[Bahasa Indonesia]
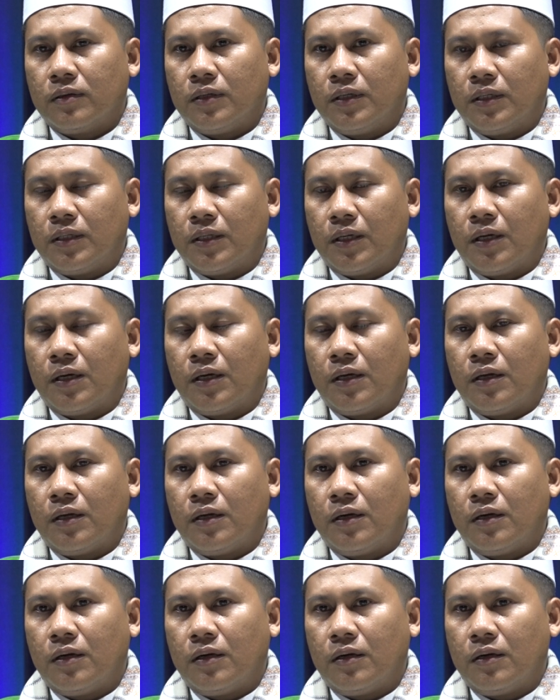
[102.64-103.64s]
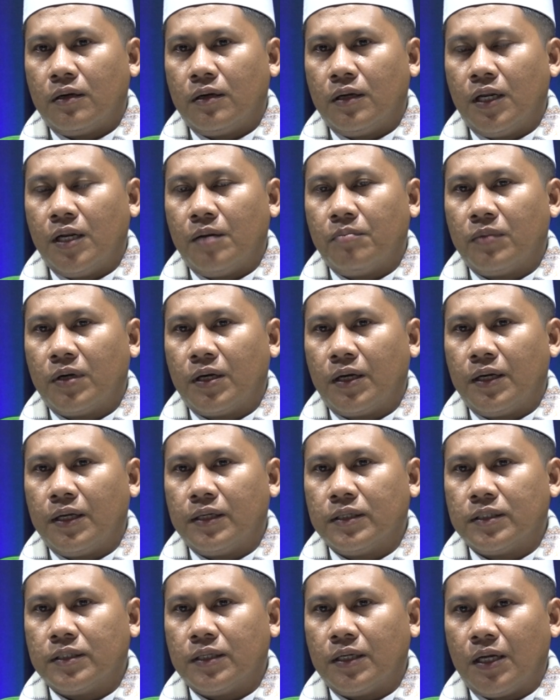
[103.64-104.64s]
kita dalam
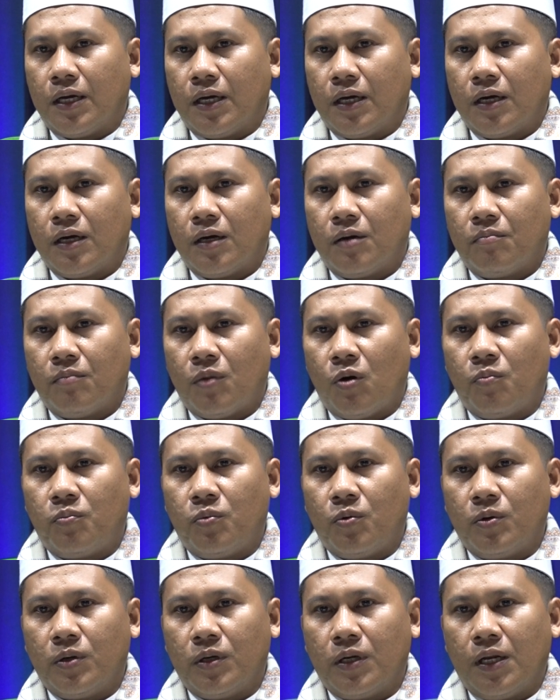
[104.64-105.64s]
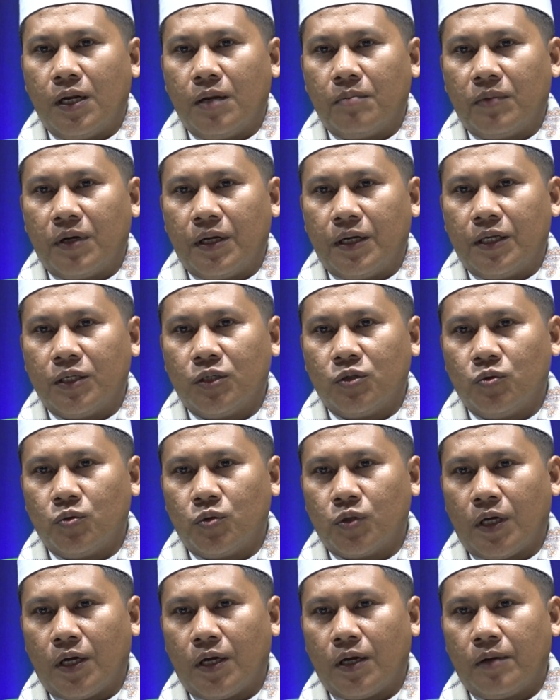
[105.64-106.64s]
keadaan senang maupun dalam keadaan
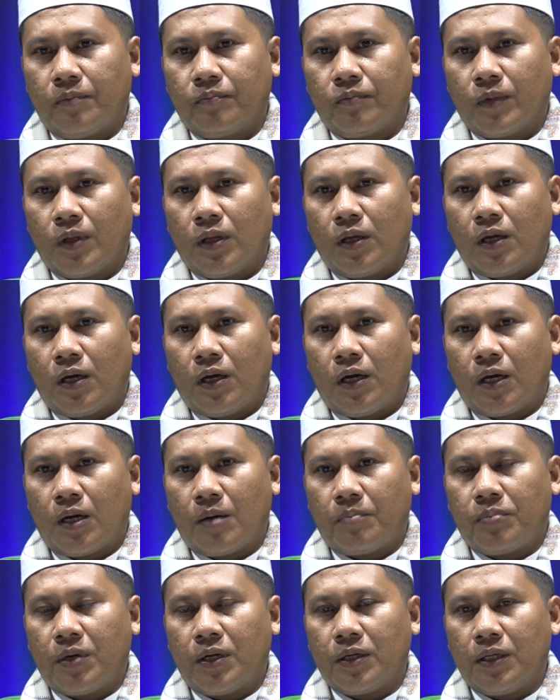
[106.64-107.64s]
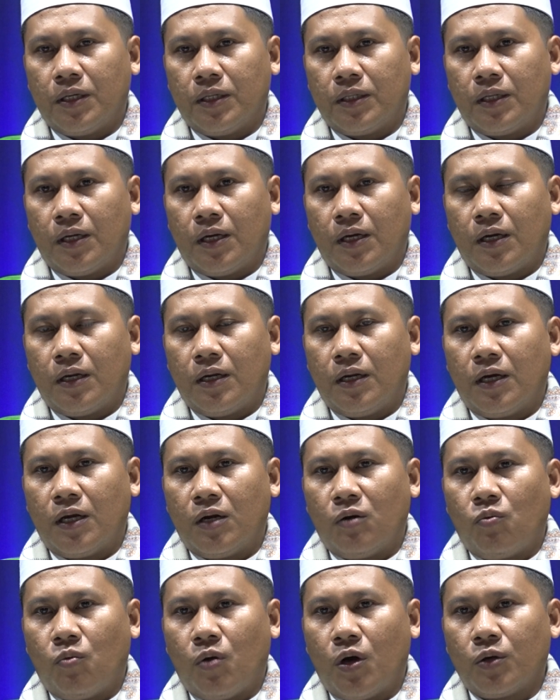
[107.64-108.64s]
susah. Harapan kita
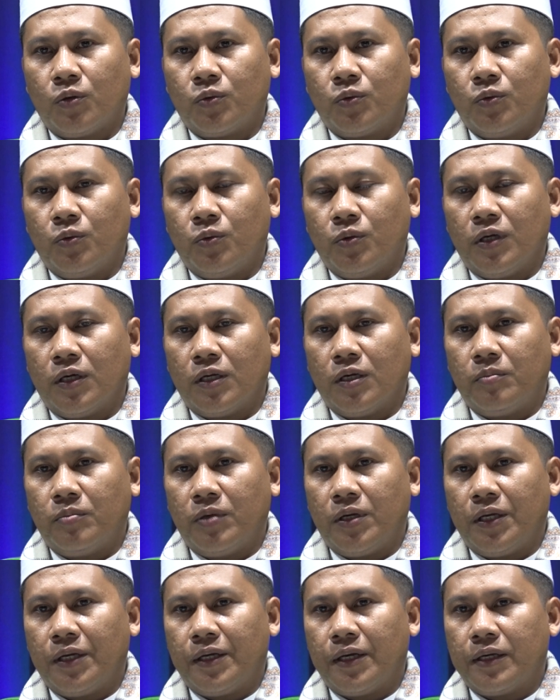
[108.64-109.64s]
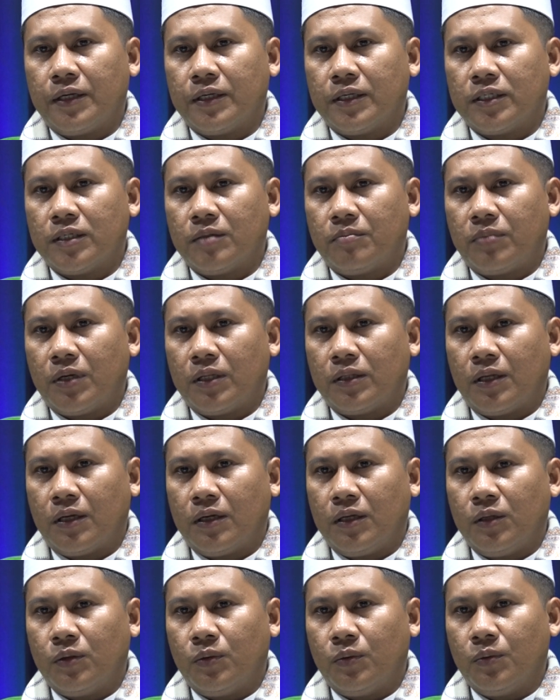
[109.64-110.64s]
dengan waktu yang diberikan
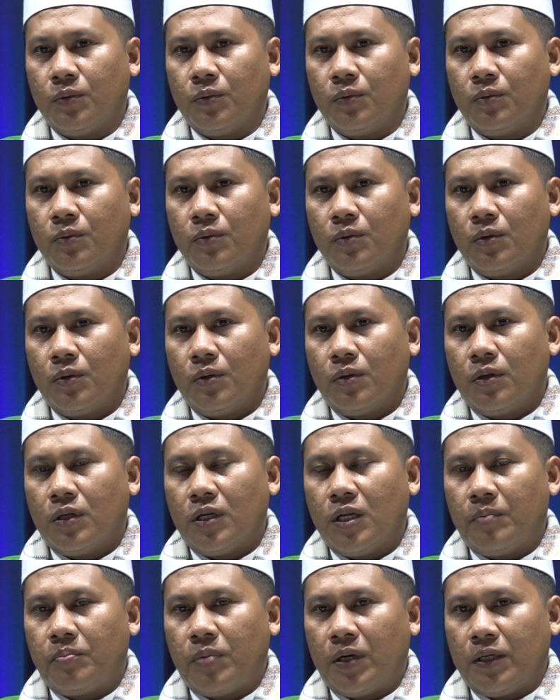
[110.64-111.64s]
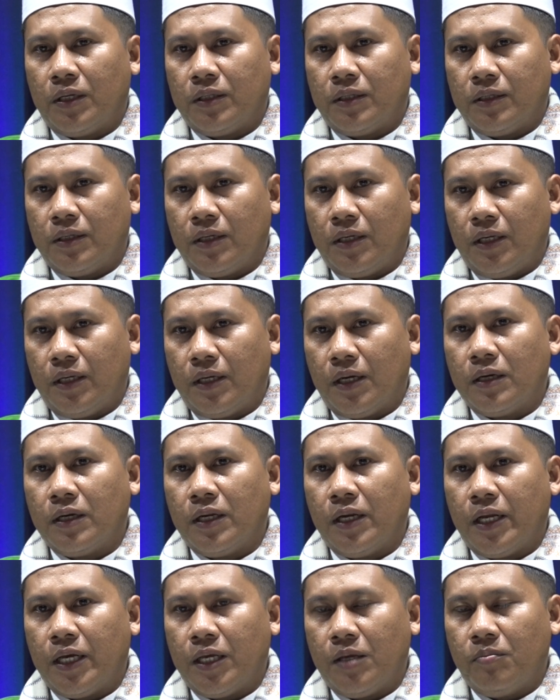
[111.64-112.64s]
kesempatan itu dapat kita jadikan
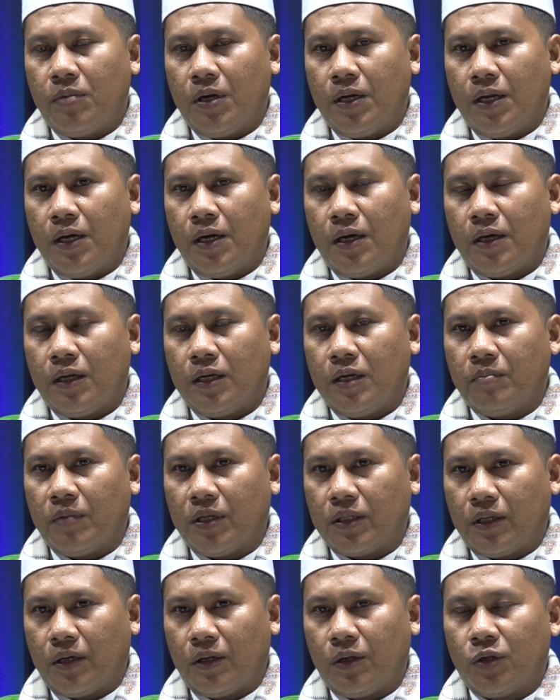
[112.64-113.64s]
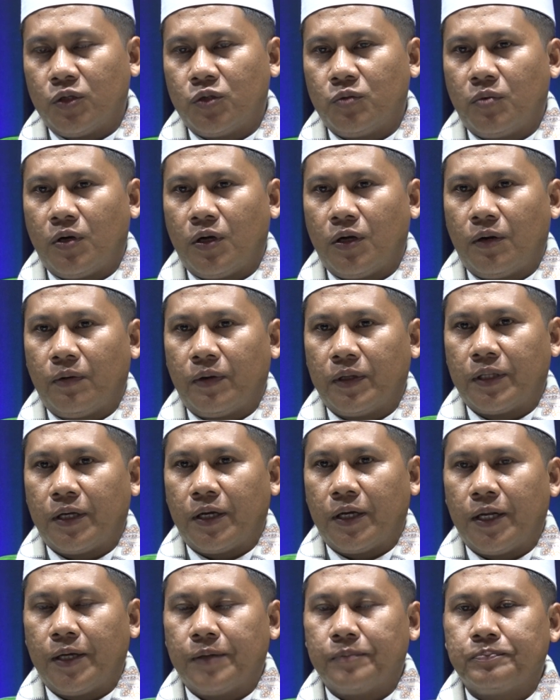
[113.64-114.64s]
nilai ibadah di mata Allah Subhanahu wa
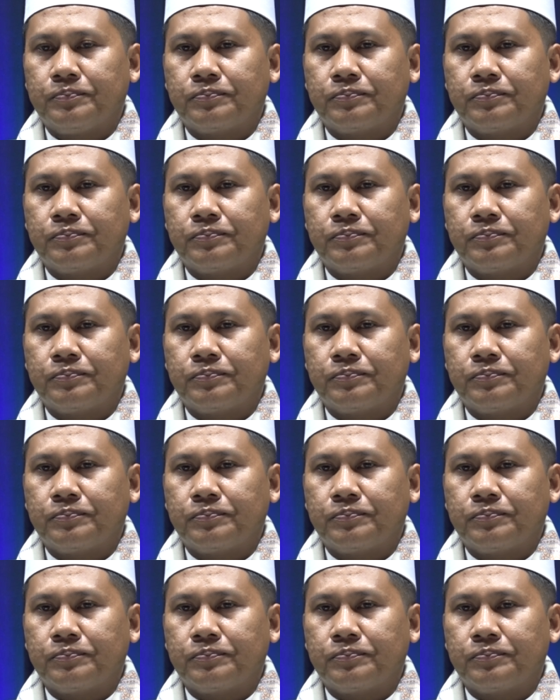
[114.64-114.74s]
taala.